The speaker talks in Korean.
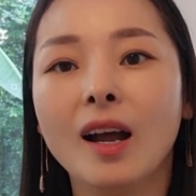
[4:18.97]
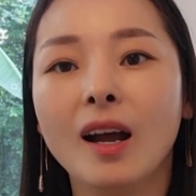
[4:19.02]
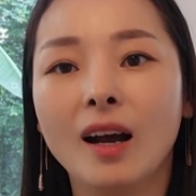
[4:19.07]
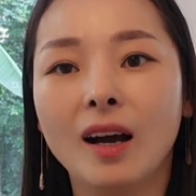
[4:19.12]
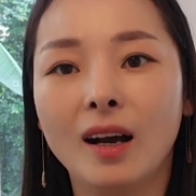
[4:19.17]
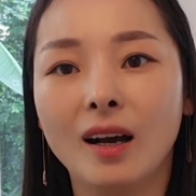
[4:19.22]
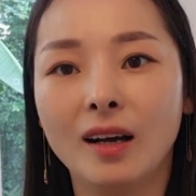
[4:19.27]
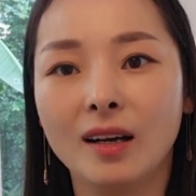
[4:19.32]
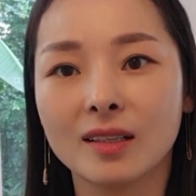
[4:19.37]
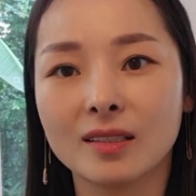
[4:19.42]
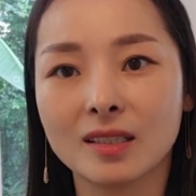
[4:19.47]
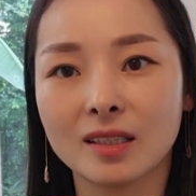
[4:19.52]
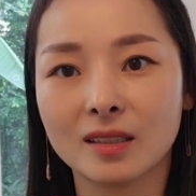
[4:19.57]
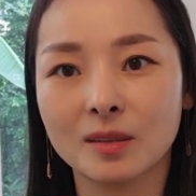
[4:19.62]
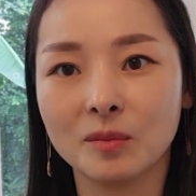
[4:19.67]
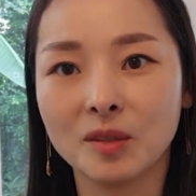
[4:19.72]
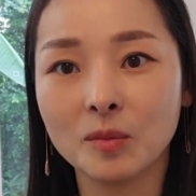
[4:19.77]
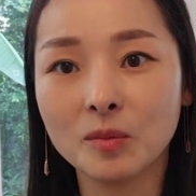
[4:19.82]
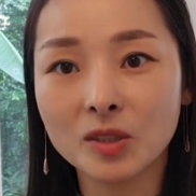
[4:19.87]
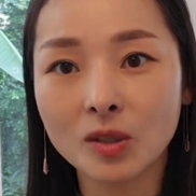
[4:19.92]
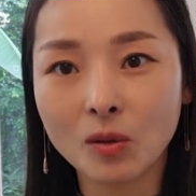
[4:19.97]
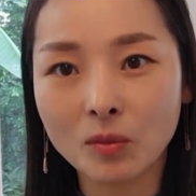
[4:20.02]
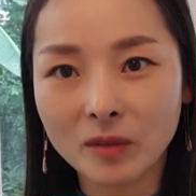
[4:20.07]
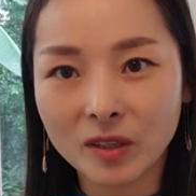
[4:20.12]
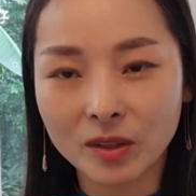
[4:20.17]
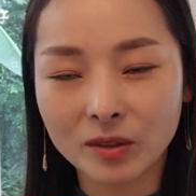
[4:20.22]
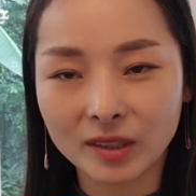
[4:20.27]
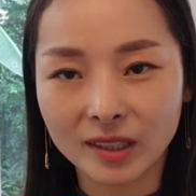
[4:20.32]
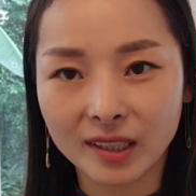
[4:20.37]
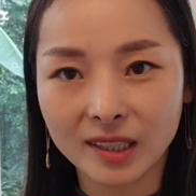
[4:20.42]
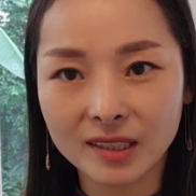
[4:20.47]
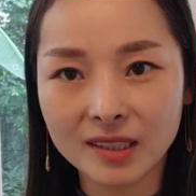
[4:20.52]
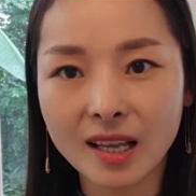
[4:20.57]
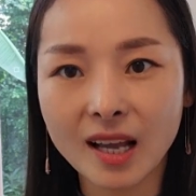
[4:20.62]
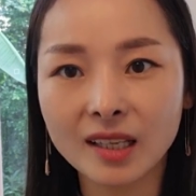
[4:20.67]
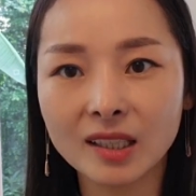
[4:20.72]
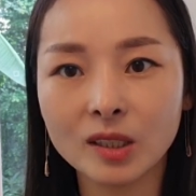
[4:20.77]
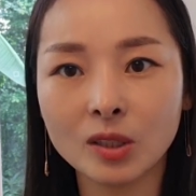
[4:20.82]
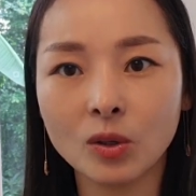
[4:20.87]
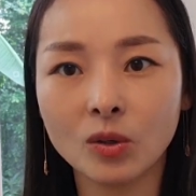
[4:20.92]
아, 지금 임성민 군이
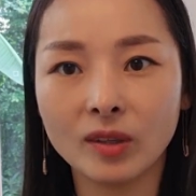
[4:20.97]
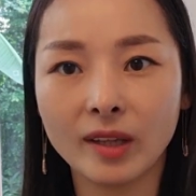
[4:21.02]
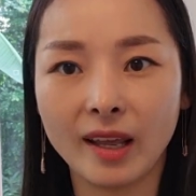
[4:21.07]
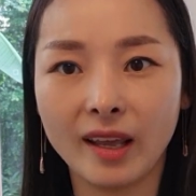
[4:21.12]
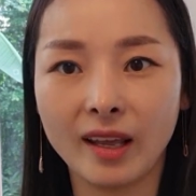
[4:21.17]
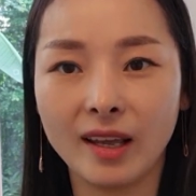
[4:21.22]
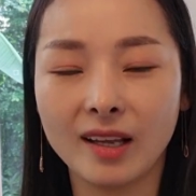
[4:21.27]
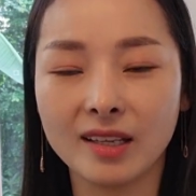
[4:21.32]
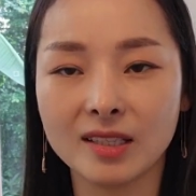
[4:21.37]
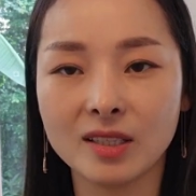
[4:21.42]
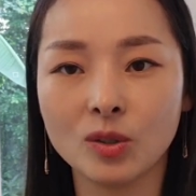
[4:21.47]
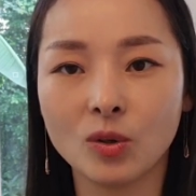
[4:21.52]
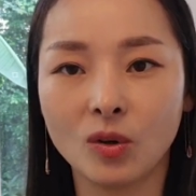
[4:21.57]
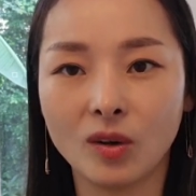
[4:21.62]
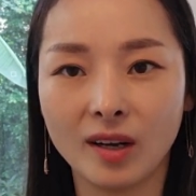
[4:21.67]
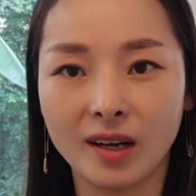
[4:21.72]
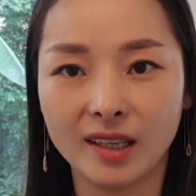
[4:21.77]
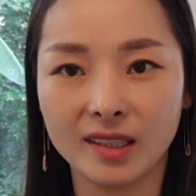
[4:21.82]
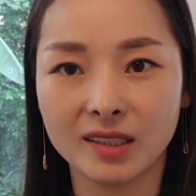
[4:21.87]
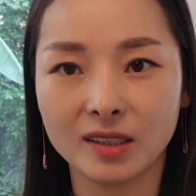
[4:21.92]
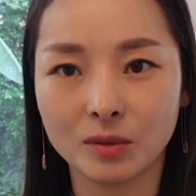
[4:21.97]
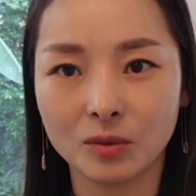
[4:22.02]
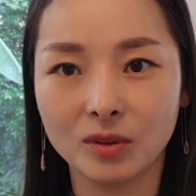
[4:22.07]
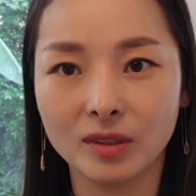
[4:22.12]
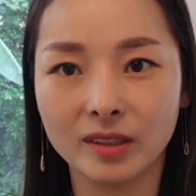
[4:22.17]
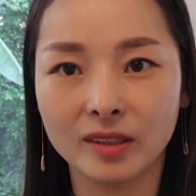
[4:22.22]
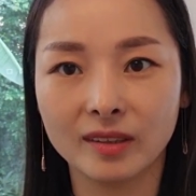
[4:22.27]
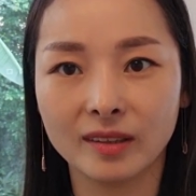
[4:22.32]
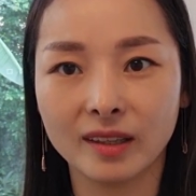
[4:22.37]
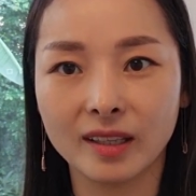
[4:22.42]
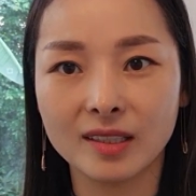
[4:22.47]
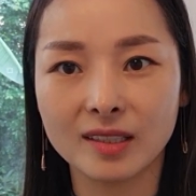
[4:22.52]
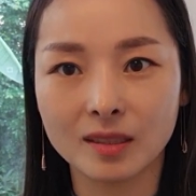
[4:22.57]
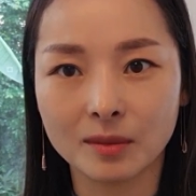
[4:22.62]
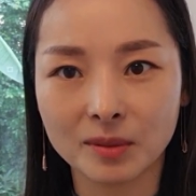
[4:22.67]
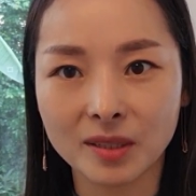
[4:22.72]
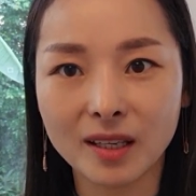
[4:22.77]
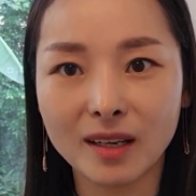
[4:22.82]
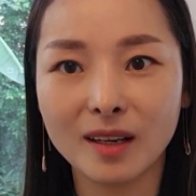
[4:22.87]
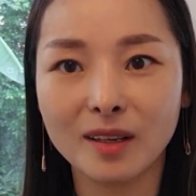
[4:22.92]
4km 내에 신호가 지금 울리는데 지금
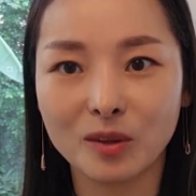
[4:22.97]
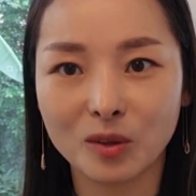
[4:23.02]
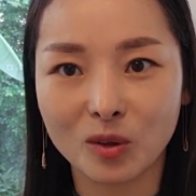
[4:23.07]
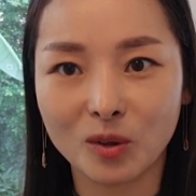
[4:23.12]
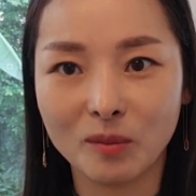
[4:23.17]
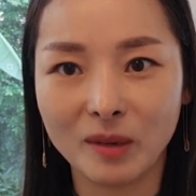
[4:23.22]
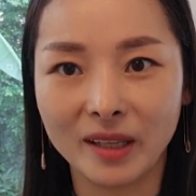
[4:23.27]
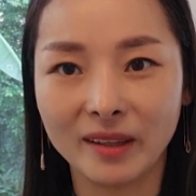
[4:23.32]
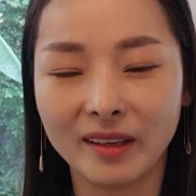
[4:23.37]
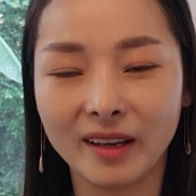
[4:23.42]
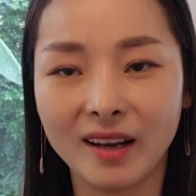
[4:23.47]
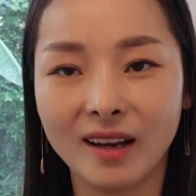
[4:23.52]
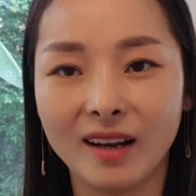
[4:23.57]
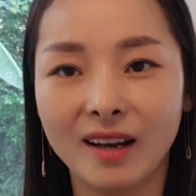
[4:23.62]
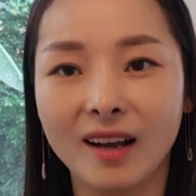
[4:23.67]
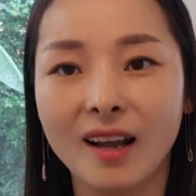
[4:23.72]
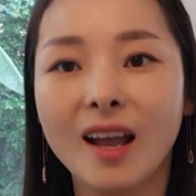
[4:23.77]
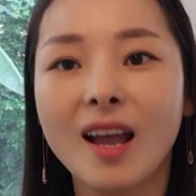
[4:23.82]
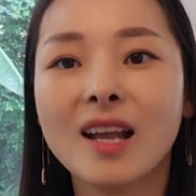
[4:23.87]
살아있는 거 맞냐?